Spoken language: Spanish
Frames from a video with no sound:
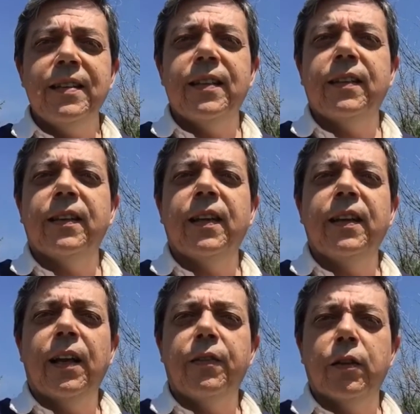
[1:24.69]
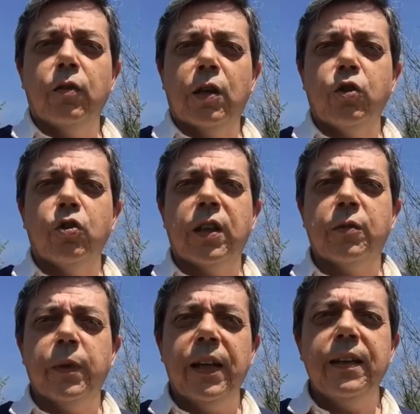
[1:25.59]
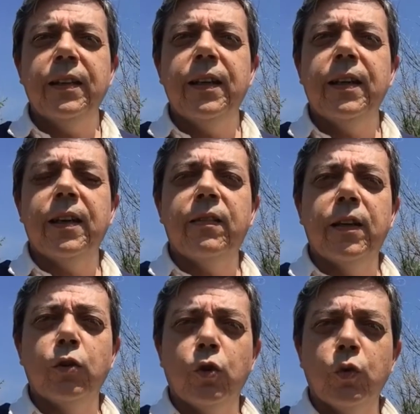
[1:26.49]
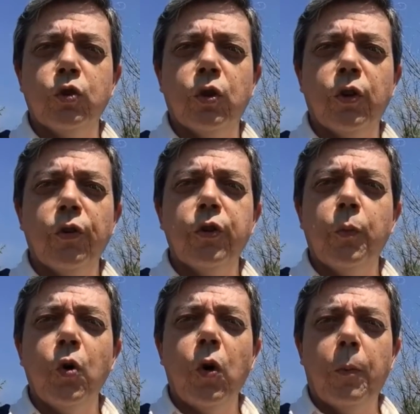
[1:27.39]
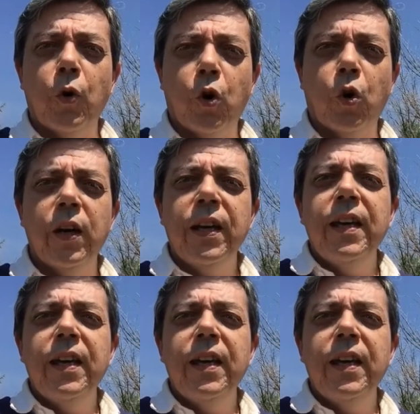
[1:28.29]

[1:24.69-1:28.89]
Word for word: Se trata de ir haciendo las cosas bien, de ir creciendo nuestro negocio poco a poco